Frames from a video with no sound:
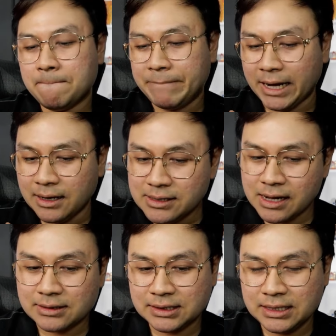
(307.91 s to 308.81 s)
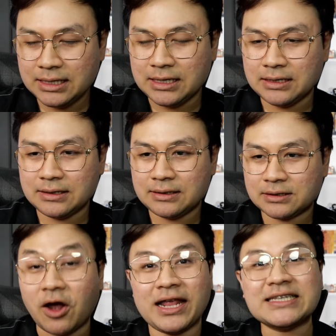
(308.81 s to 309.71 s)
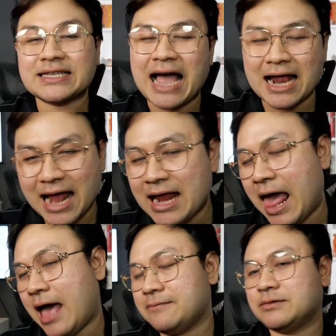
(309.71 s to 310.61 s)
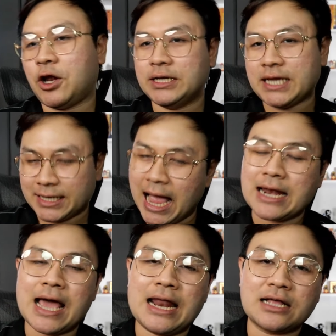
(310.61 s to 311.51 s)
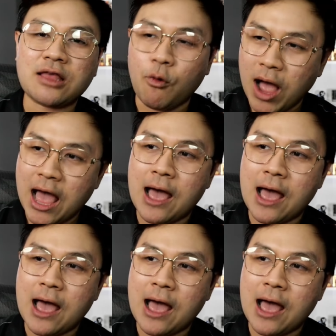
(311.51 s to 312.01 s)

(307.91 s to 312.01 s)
เป็นเรื่องที่ตอนนี้จัดการได้แล้วตอนนี้จัดการได้แล้วแต่ว่า